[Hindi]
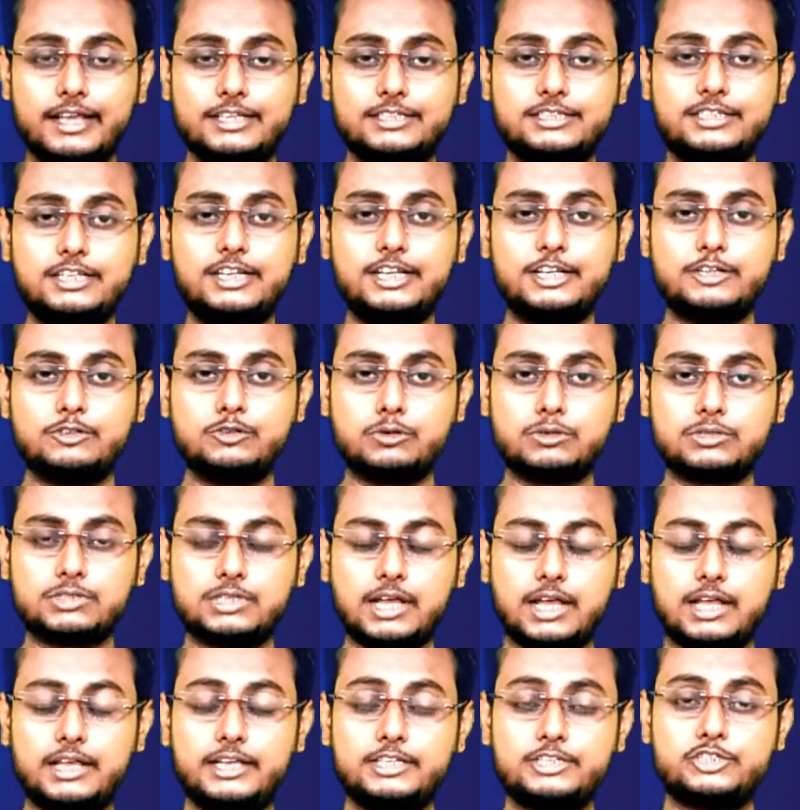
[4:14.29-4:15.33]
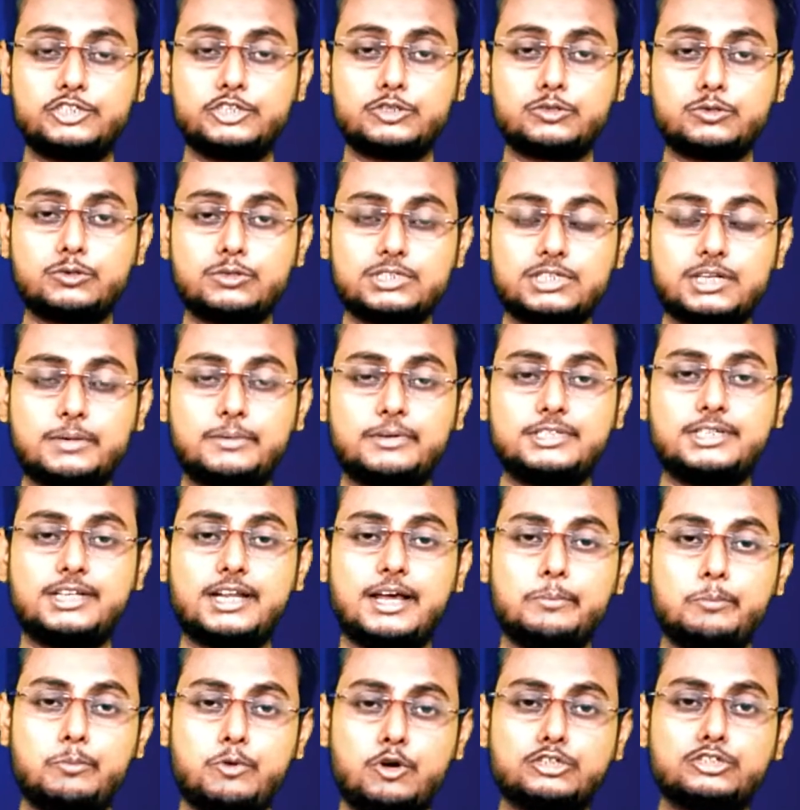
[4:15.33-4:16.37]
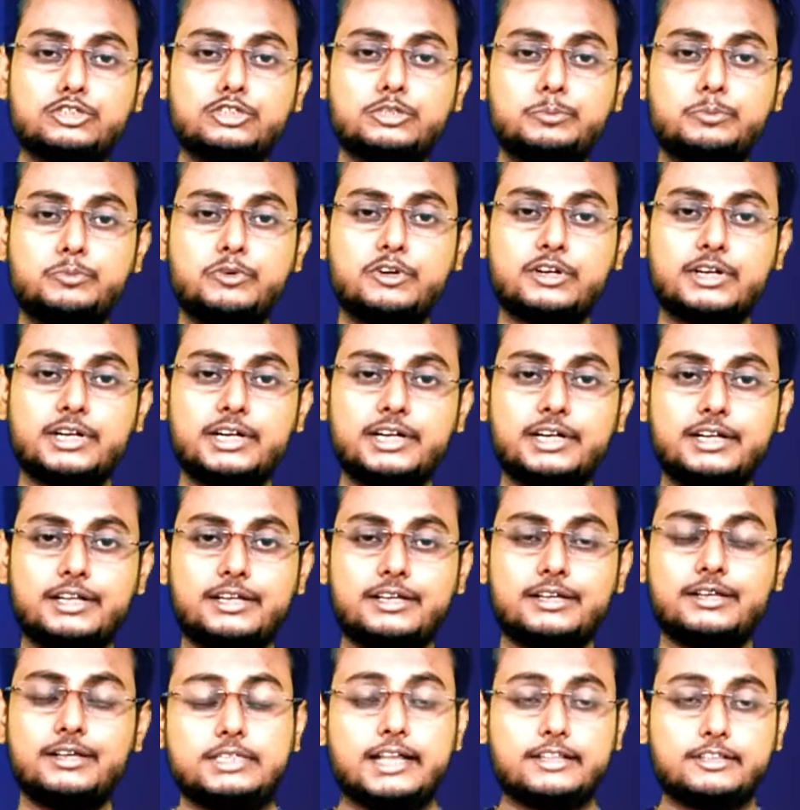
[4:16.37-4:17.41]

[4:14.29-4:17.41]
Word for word: इसलिए दोस्त इस चीज को समझना मोस्ट इंपॉर्टेंट है